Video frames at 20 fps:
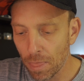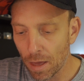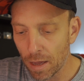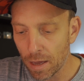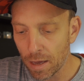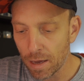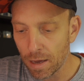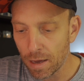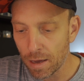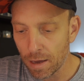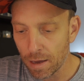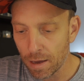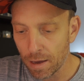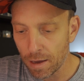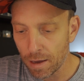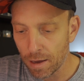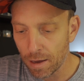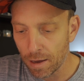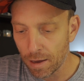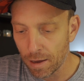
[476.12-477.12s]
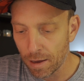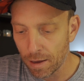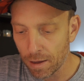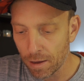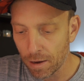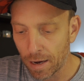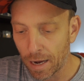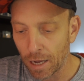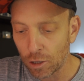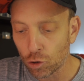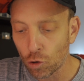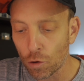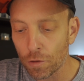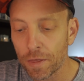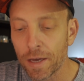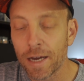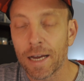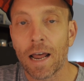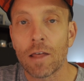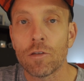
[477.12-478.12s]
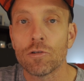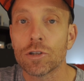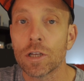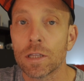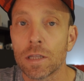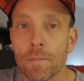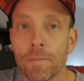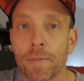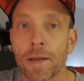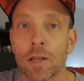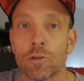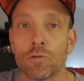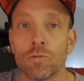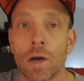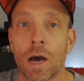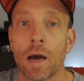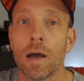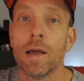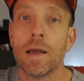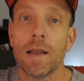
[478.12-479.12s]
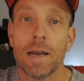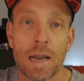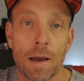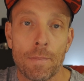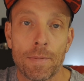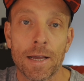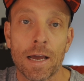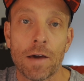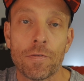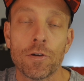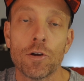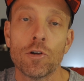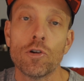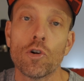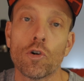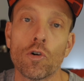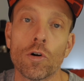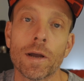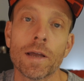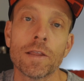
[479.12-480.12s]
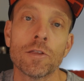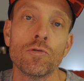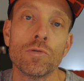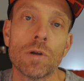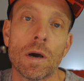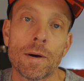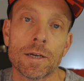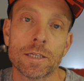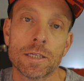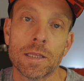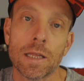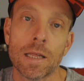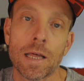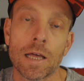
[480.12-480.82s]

14 eh, grados de temperatura. La aplicación lo coge de una base de